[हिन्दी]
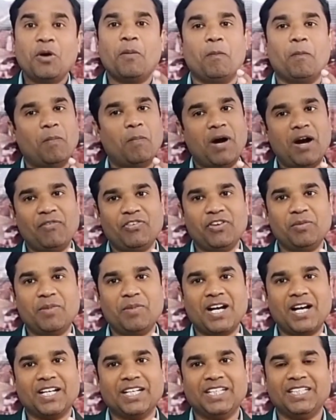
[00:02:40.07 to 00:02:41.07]
माफ़ी
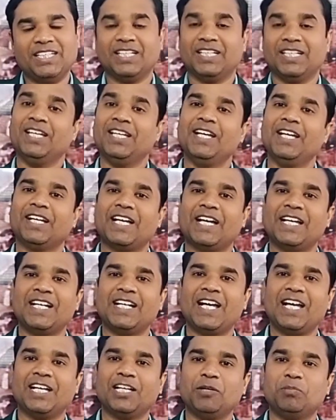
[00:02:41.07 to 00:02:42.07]
मांगनी है कहना है
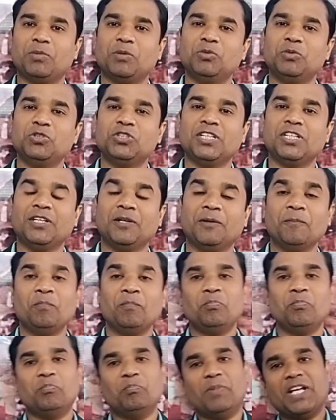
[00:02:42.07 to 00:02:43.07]
कि प्रभु जी
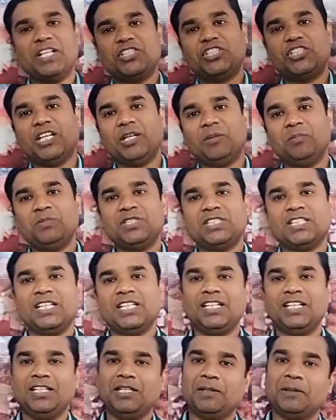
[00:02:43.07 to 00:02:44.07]
मैं जन्म से
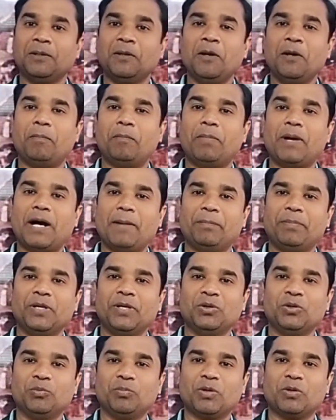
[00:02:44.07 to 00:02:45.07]
ही पापी हूँ
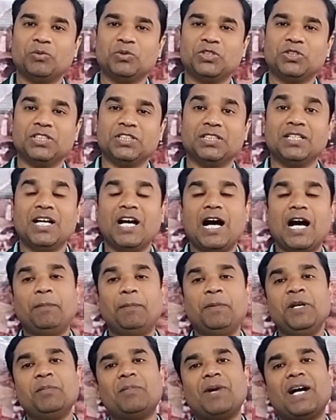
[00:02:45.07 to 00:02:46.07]
प्रभु जी अपनी
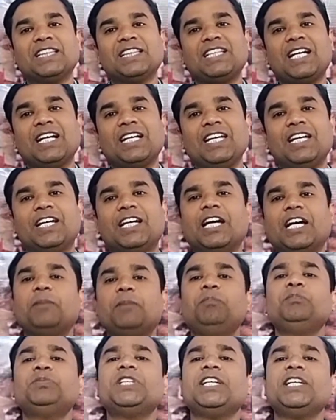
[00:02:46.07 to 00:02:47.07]
माता के गर्भ
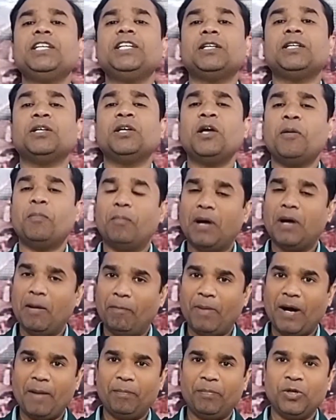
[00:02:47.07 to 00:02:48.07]
से ही मैं
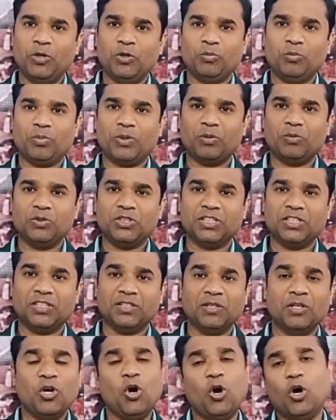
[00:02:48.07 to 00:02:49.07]
पापी हूँ प्रभु जी
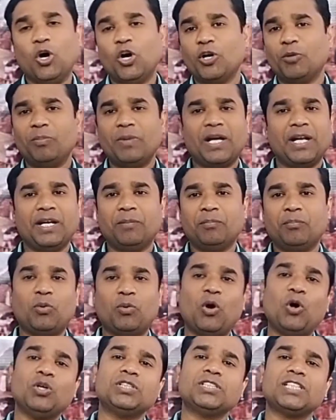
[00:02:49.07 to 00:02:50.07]
और मैंने
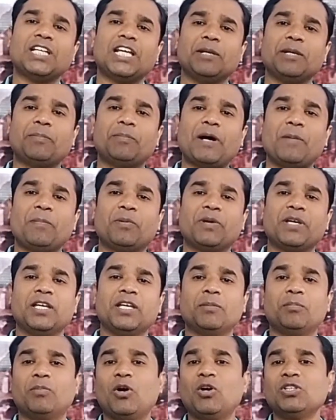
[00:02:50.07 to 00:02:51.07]
बहुत सारे पाप किए
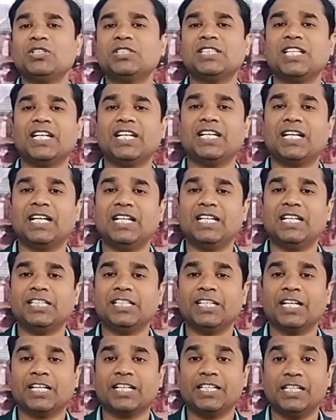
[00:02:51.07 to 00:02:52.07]
बहुत सारी गलतियाँ
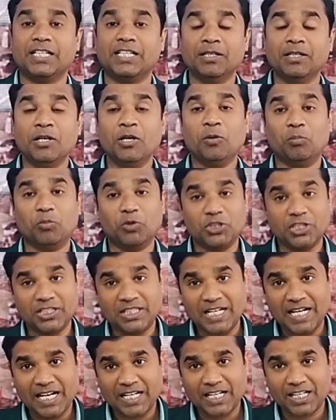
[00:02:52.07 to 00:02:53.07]
की मुझे
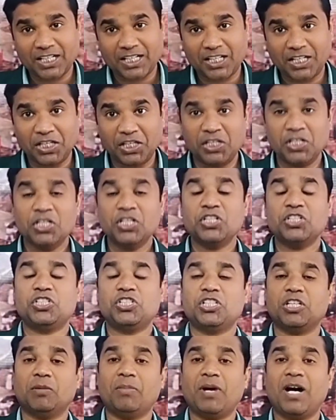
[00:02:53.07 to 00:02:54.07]
दया करके
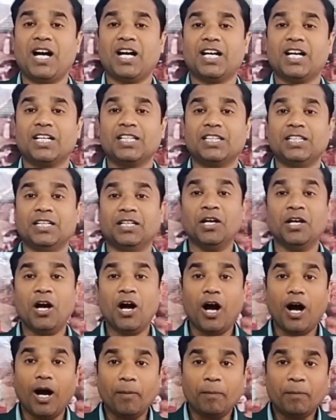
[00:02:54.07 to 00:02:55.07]
क्षमा कर दे
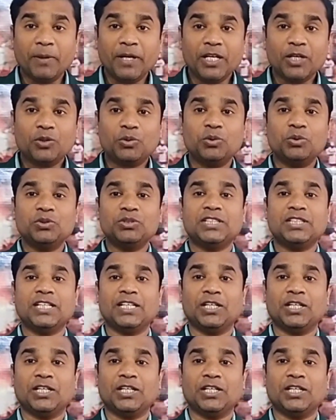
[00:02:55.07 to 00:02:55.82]
अपने खून से